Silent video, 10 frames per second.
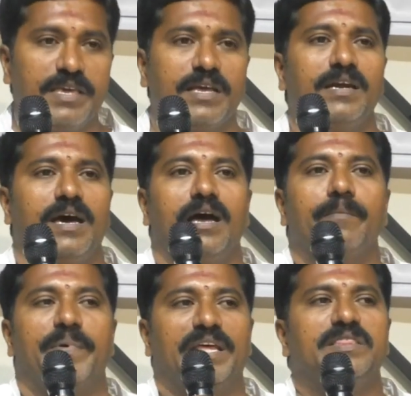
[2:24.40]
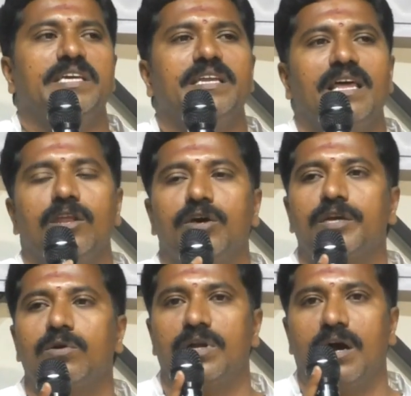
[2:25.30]
ఇక్కడ ప్రతి
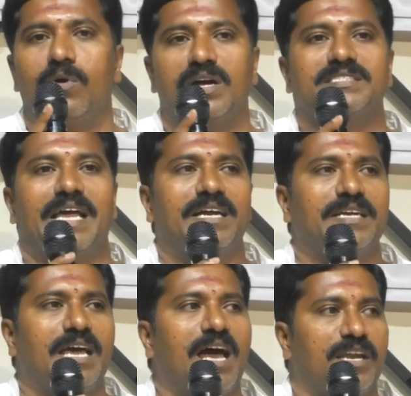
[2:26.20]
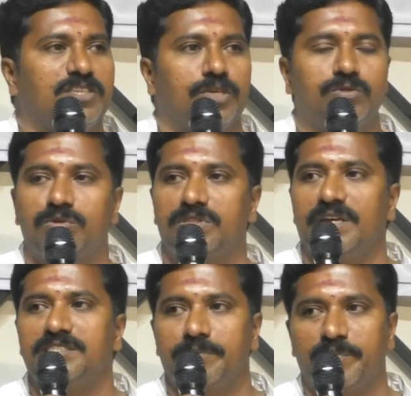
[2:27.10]
నెలలోని కూడా ఒక సంకటహార చతుర్థి
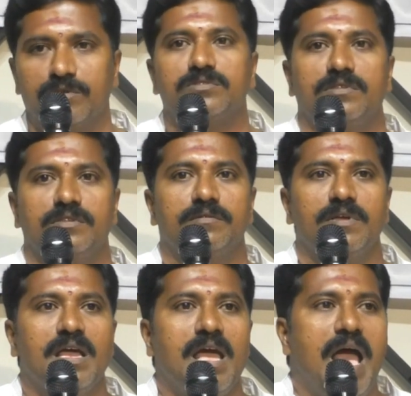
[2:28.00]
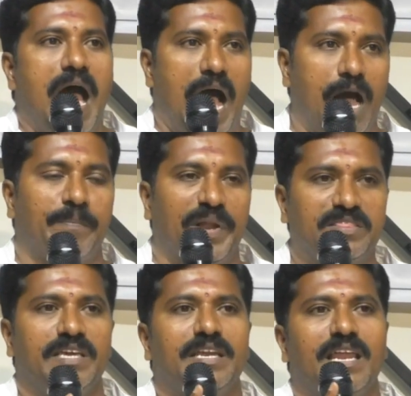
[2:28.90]
అని చెప్పి వస్తుంది ఆ
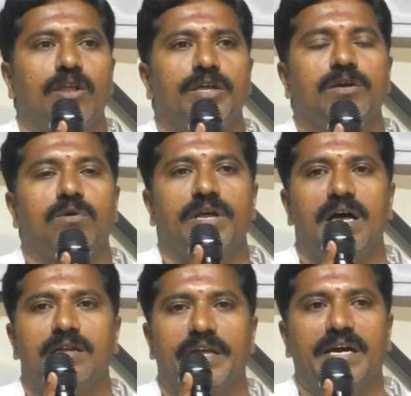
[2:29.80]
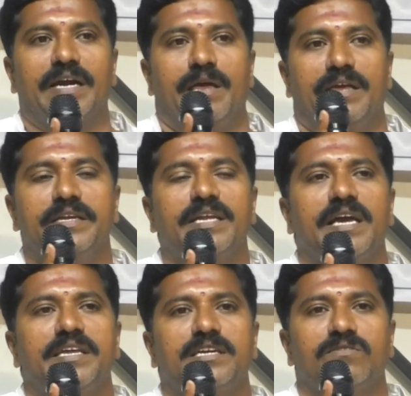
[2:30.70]
ప్రతి నెలలోని కూడా ఇక్కడ
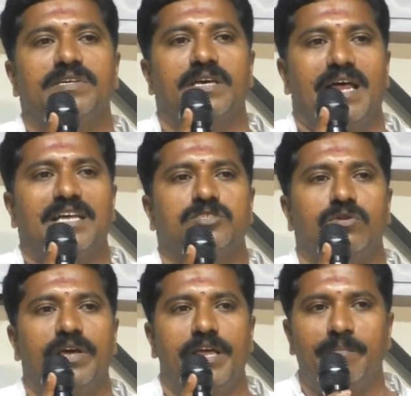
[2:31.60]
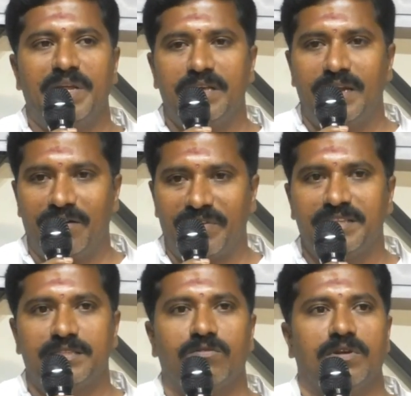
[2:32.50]
ఎన్నికైనటువంటి రాష్ట్రంలో ఎమ్మెల్యేలు
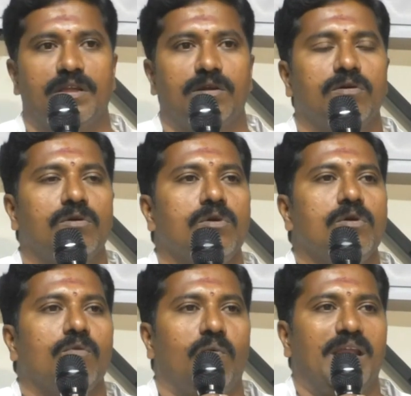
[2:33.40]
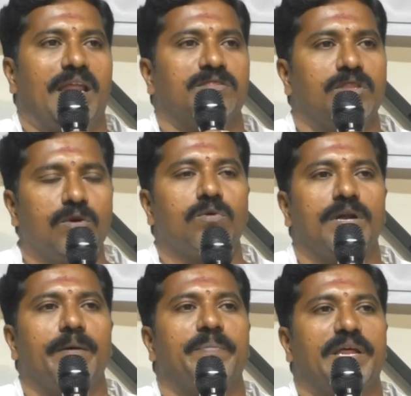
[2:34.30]
ఎవరైతే ఉన్నారో వాళ్ళందరూ
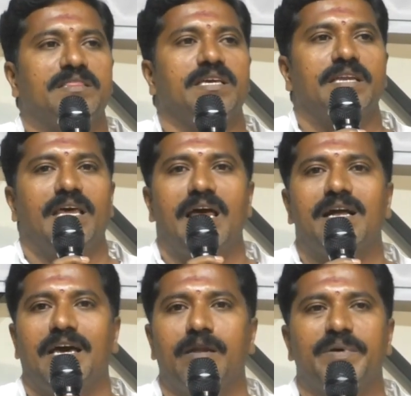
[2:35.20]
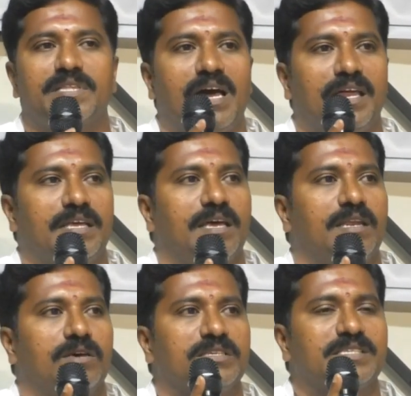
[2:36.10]
కూడా ప్రతి నెల గణపతి
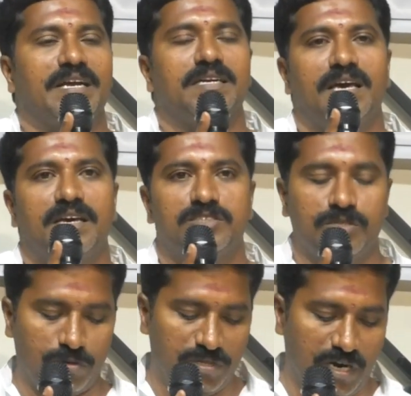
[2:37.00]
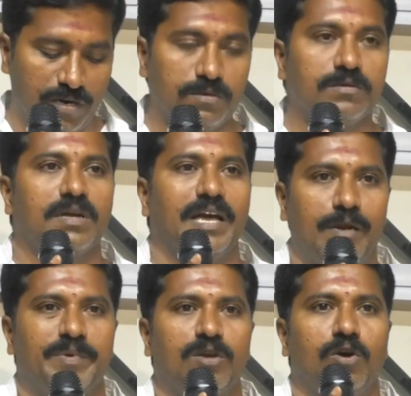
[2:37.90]
ఆలయాల్లోనే సంకటహార చతుర్థి నాడు
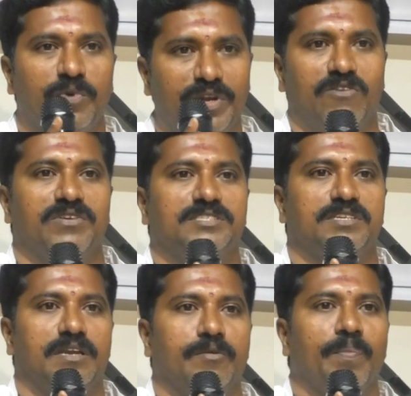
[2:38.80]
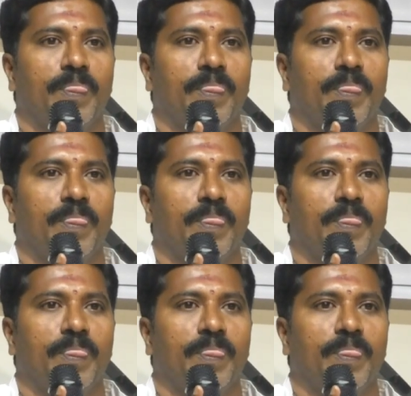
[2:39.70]
గణపతి హోమం నిర్వహించాలి